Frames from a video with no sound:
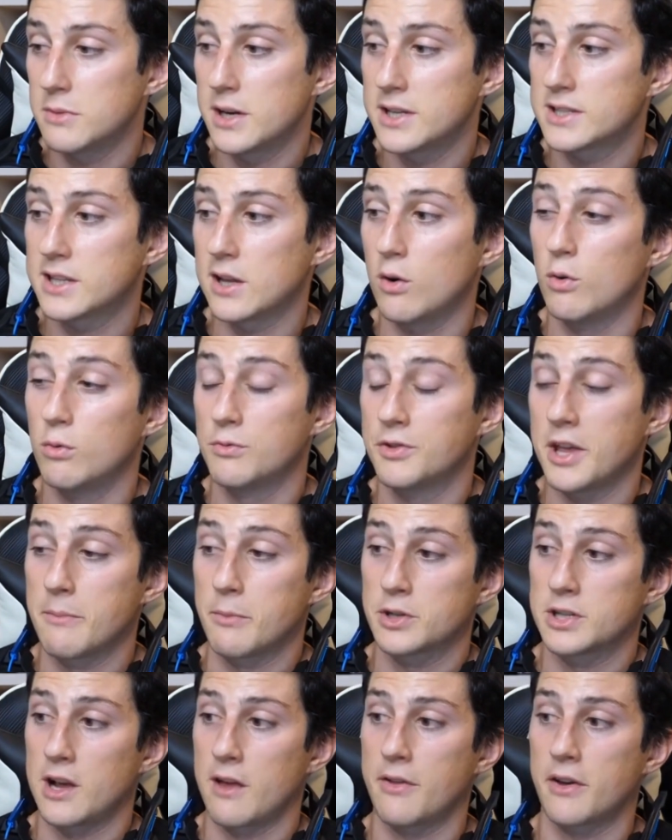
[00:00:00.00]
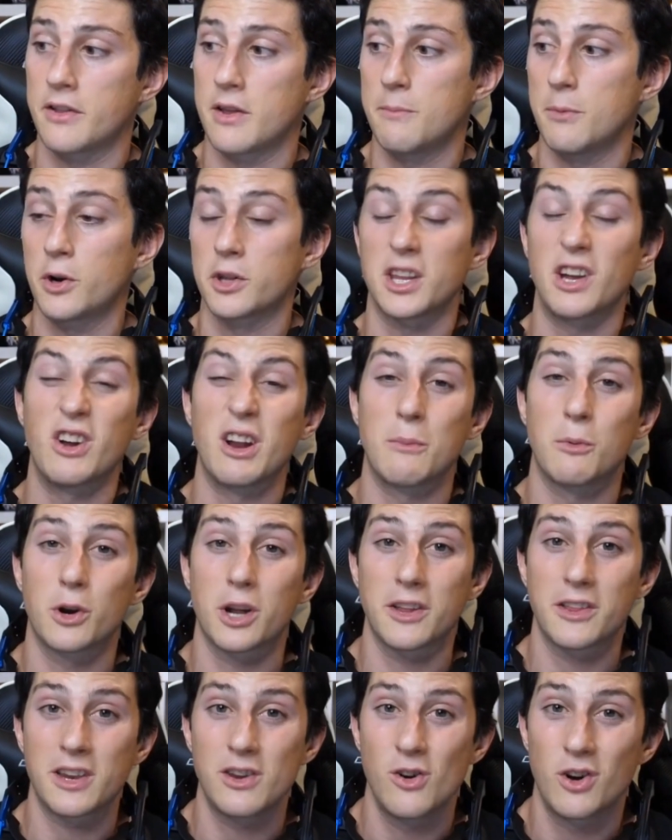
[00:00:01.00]
He estado un tiempo sin hacer deporte ahora
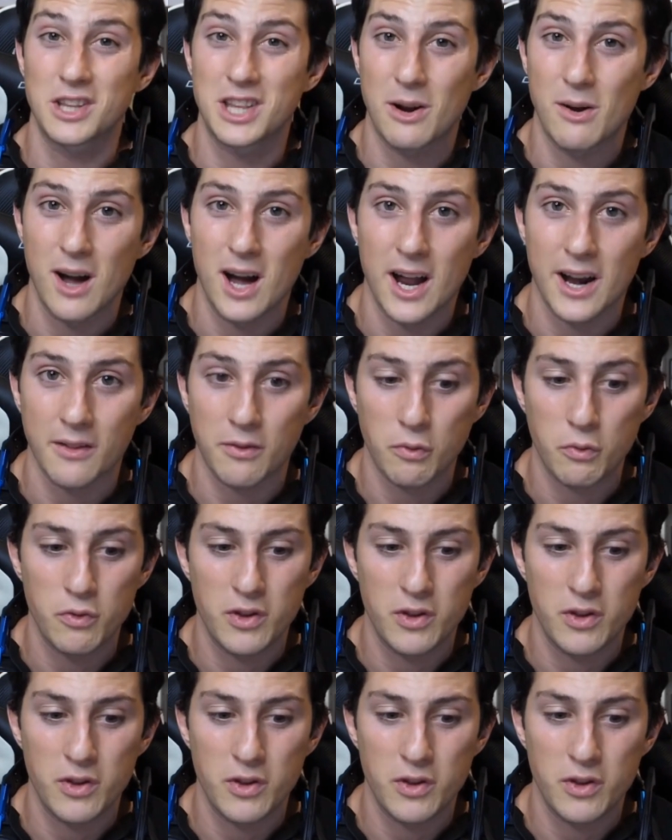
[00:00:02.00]
porque he tenido que trabajar